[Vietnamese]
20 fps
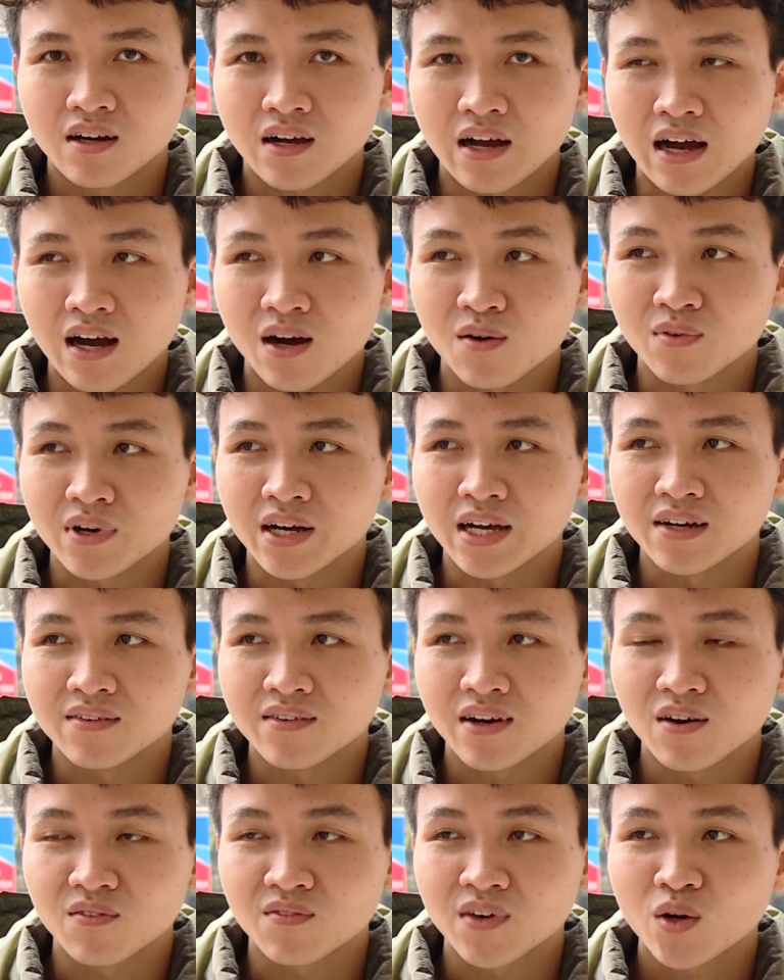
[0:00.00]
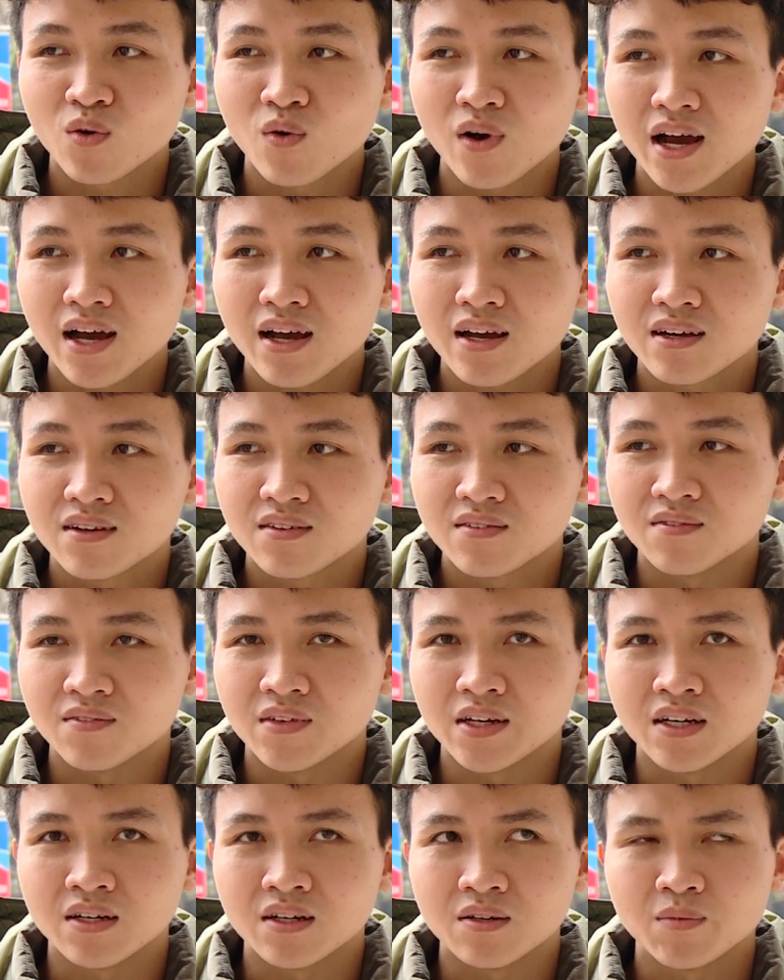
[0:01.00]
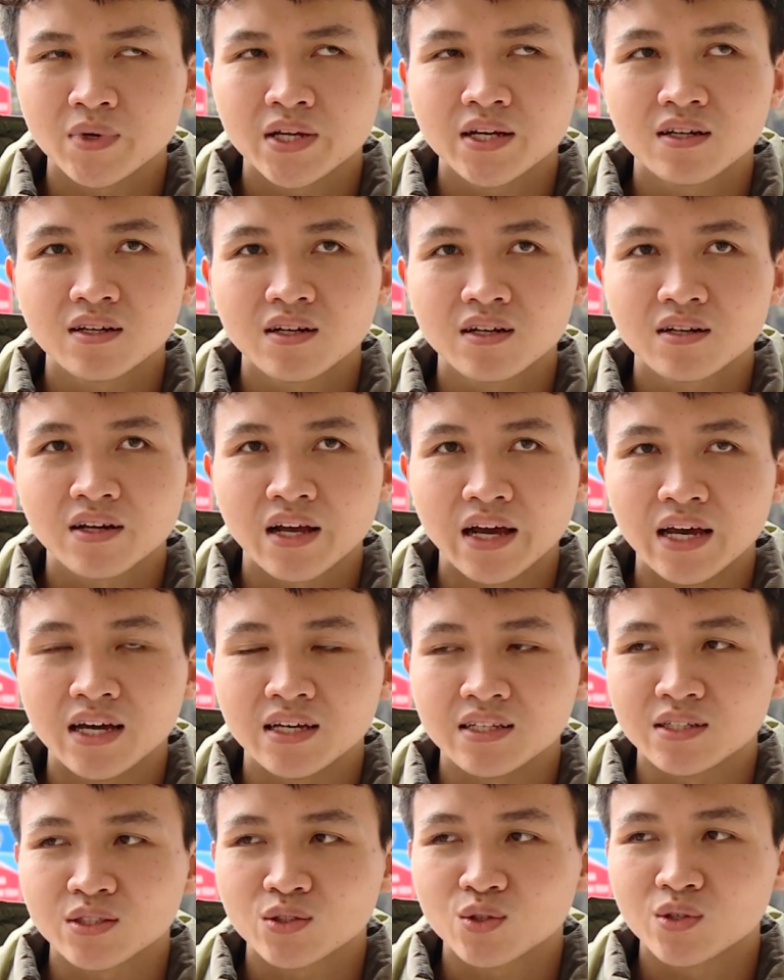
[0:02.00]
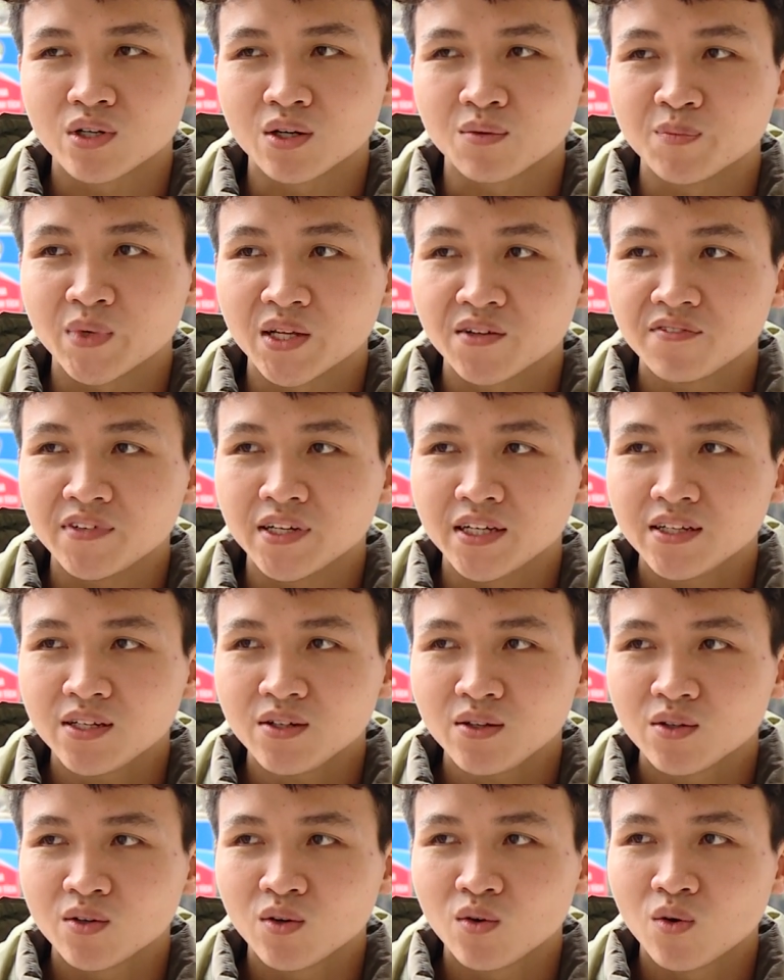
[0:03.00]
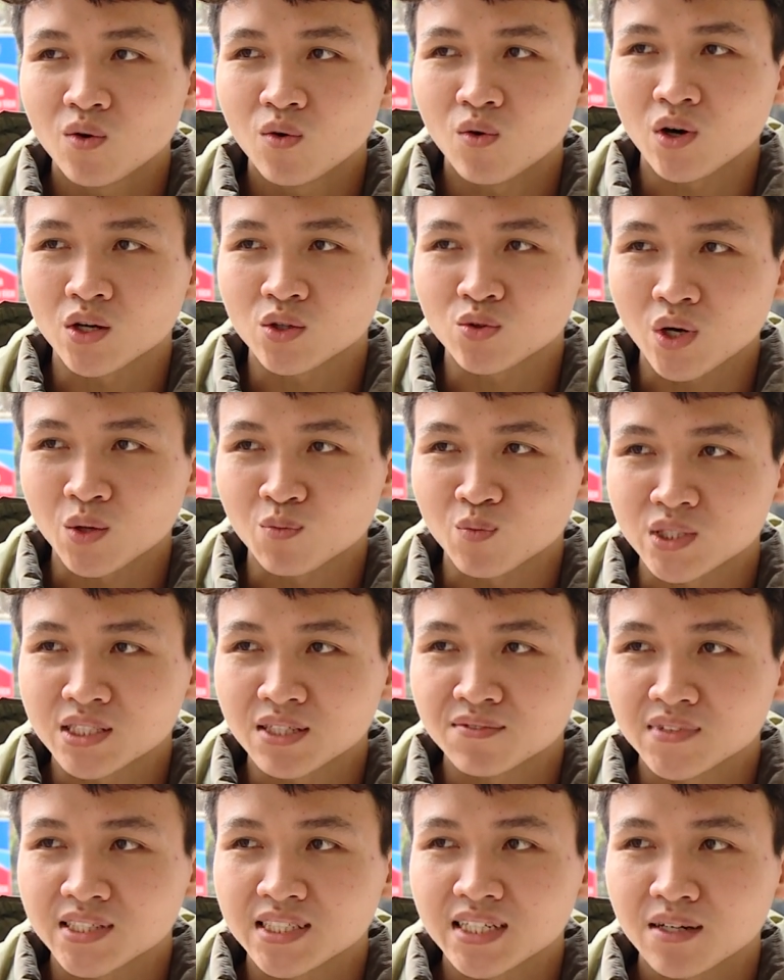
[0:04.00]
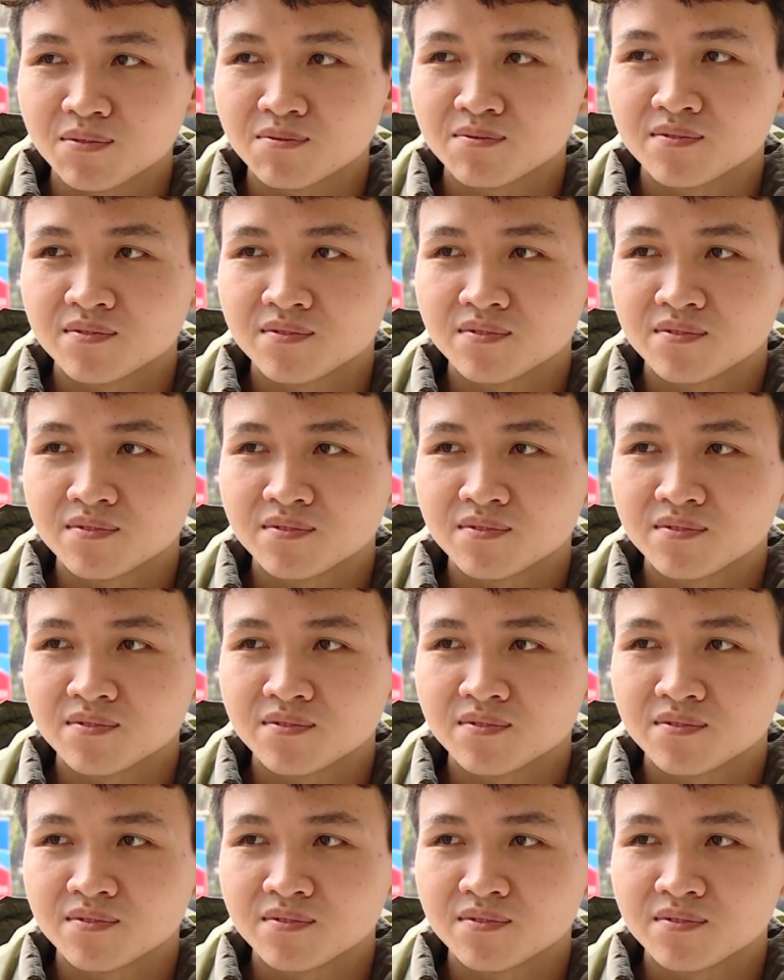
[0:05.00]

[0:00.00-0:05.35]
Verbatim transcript: cả học nghề và học văn hóa. Về bên nghề thì tôi được miễn phí hoàn toàn 100%.